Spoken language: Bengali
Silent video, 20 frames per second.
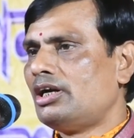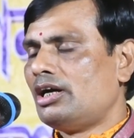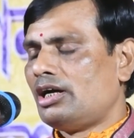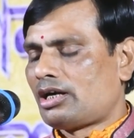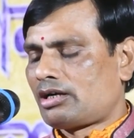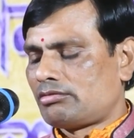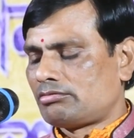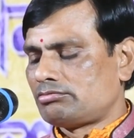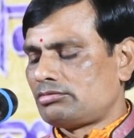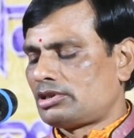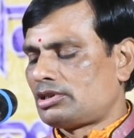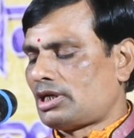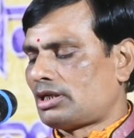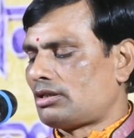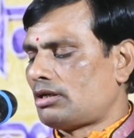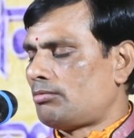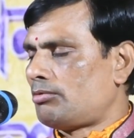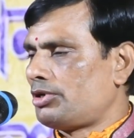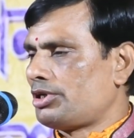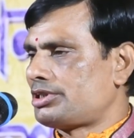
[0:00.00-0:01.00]
এখন দাদা
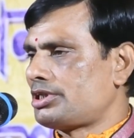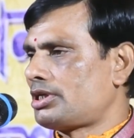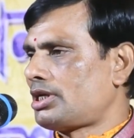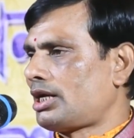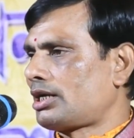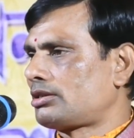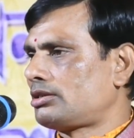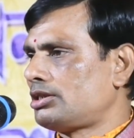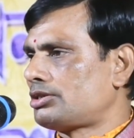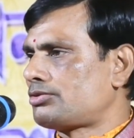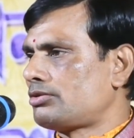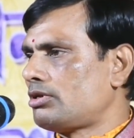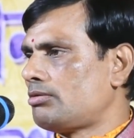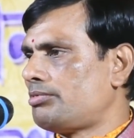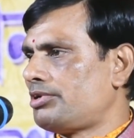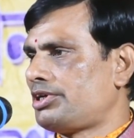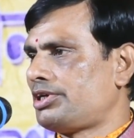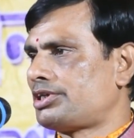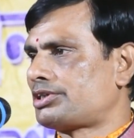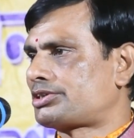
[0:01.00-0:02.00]
বলে যে ডাক দিয়েছে উনি
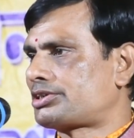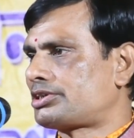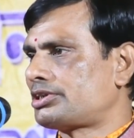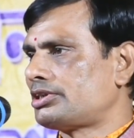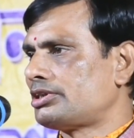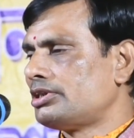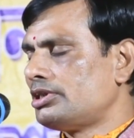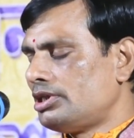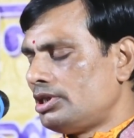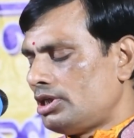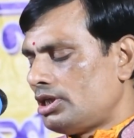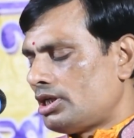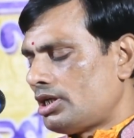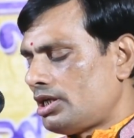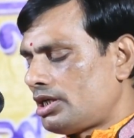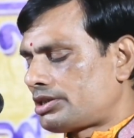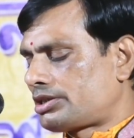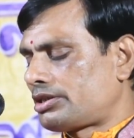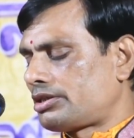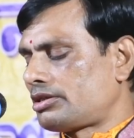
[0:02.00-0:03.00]
বেরিয়ে এসছে
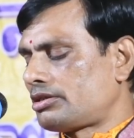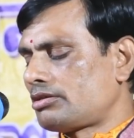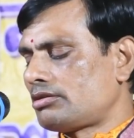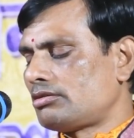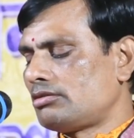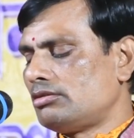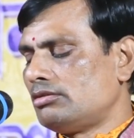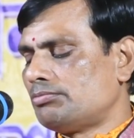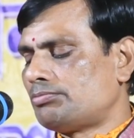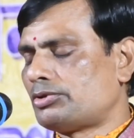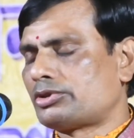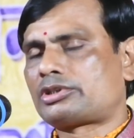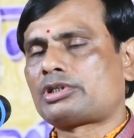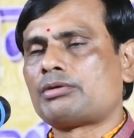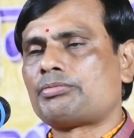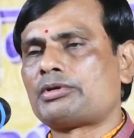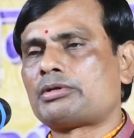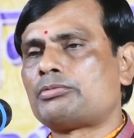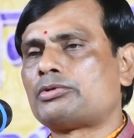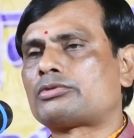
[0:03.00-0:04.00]
এসে
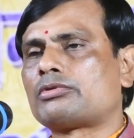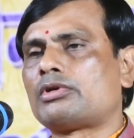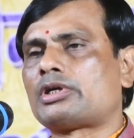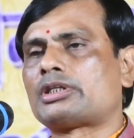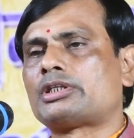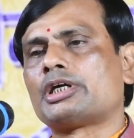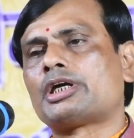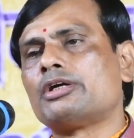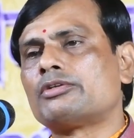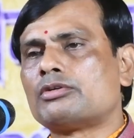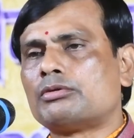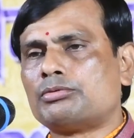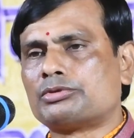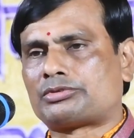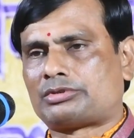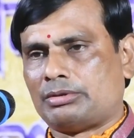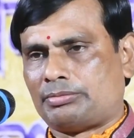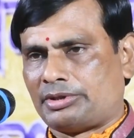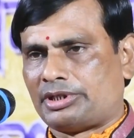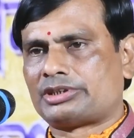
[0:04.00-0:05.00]
প্রস্রাবের বোতলটা দেখি তো
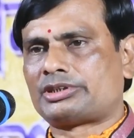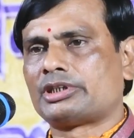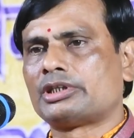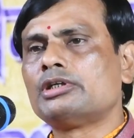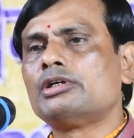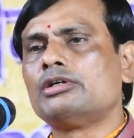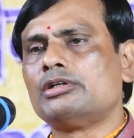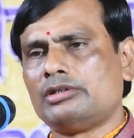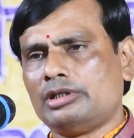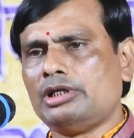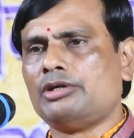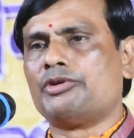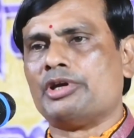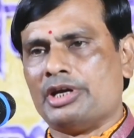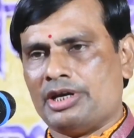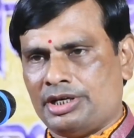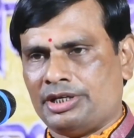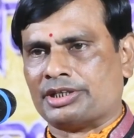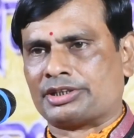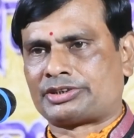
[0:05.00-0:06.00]
বুঝতে পেরেছে ইউরিন
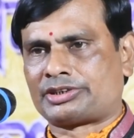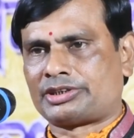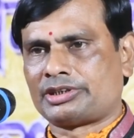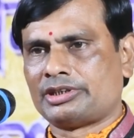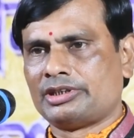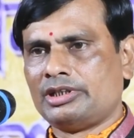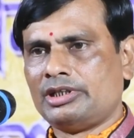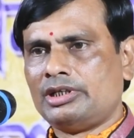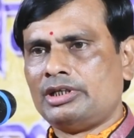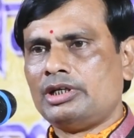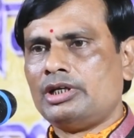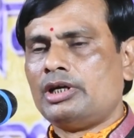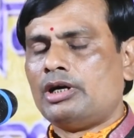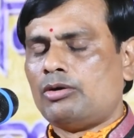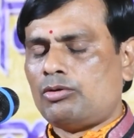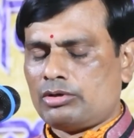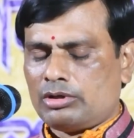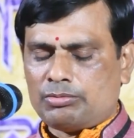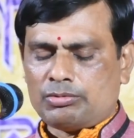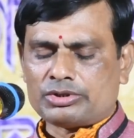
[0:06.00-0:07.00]
নিয়ে এসছে
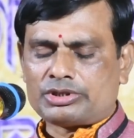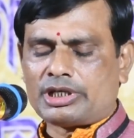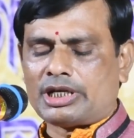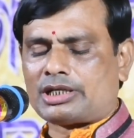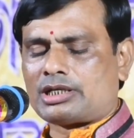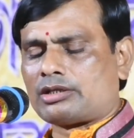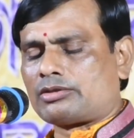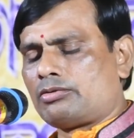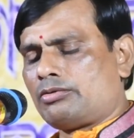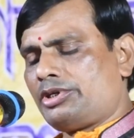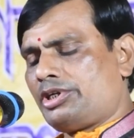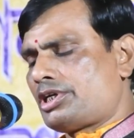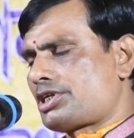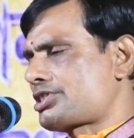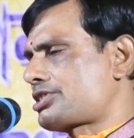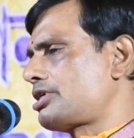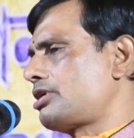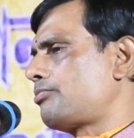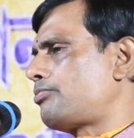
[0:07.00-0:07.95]
উনি বলছে এটা তো নিয়ে এসছেন